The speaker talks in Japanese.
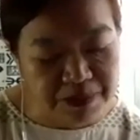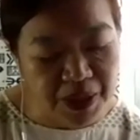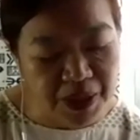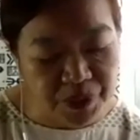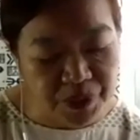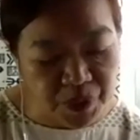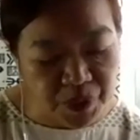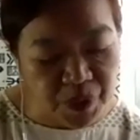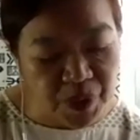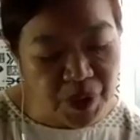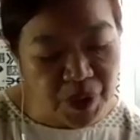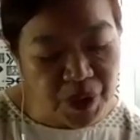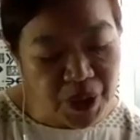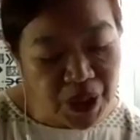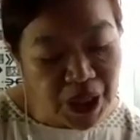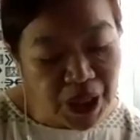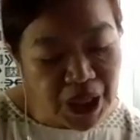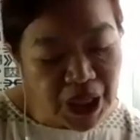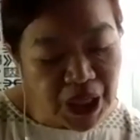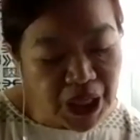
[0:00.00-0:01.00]
いうこ
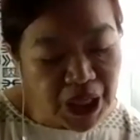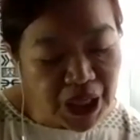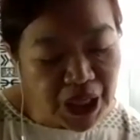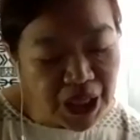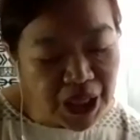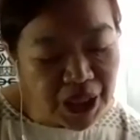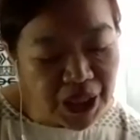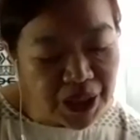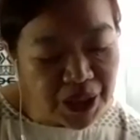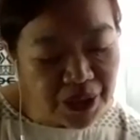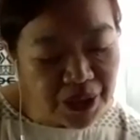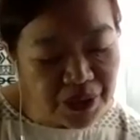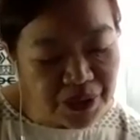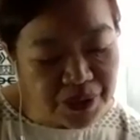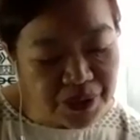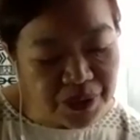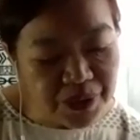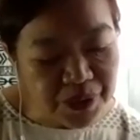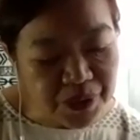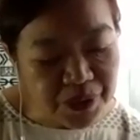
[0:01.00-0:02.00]
とに、えー、し
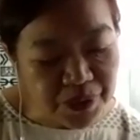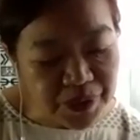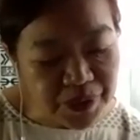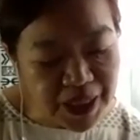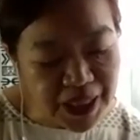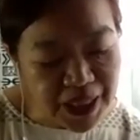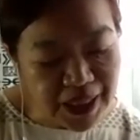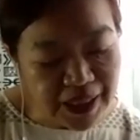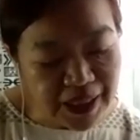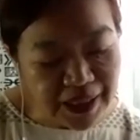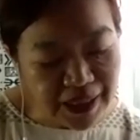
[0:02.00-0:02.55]
ております。